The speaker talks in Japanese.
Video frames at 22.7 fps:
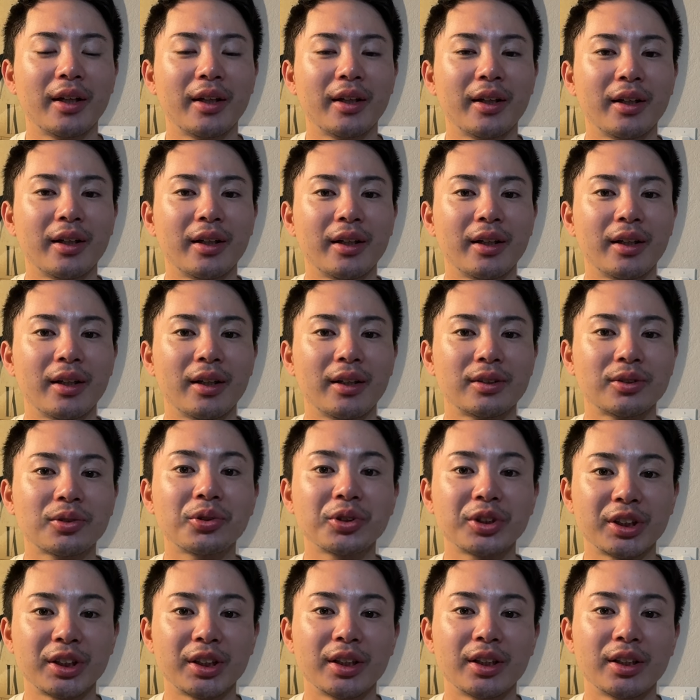えー、少
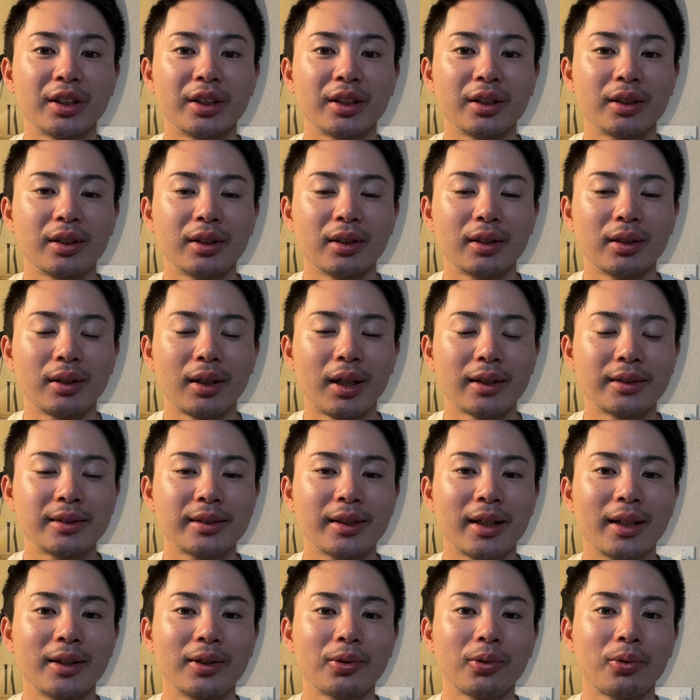し、えー、発
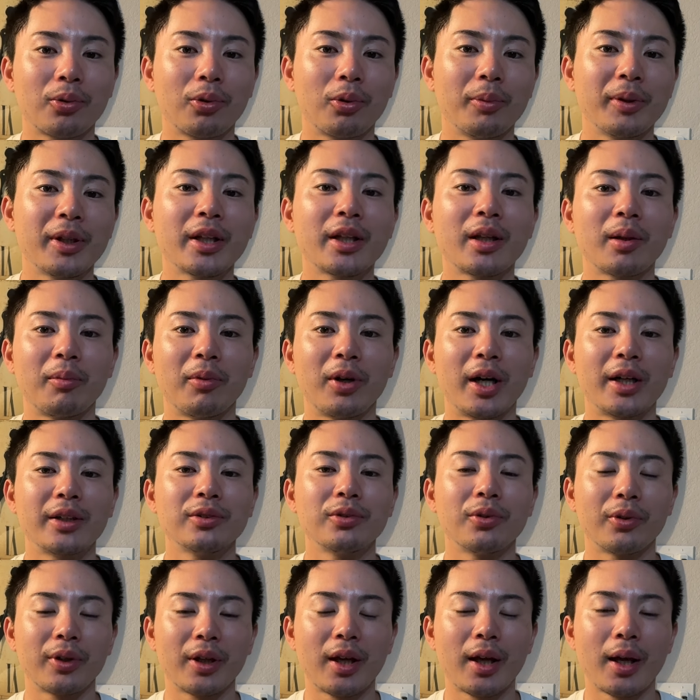言のところを見ててもある
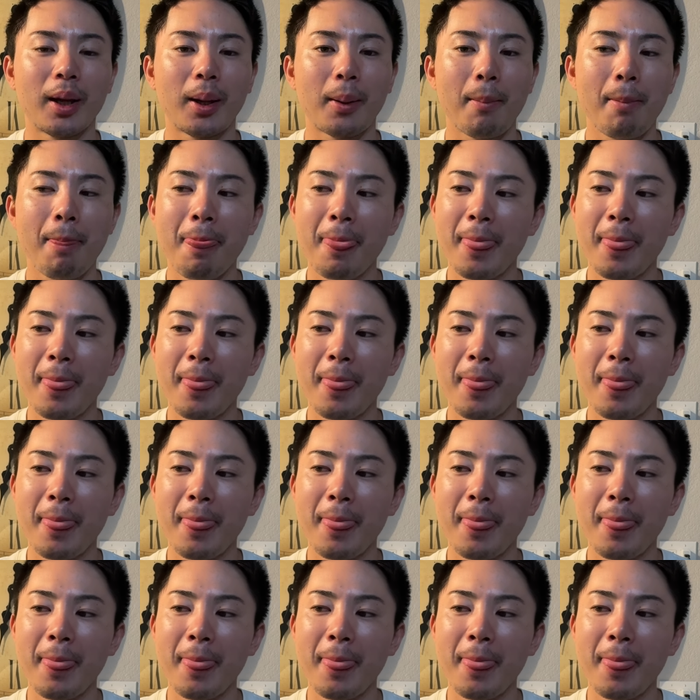ので、